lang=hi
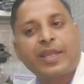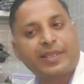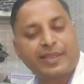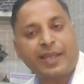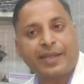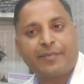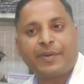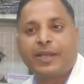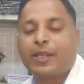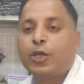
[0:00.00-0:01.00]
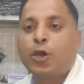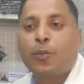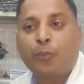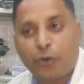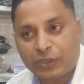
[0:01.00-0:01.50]
ये थर्ड नंबर है
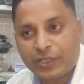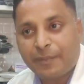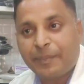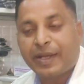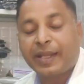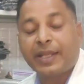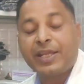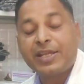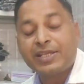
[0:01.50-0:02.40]
फोर्थ नंबर है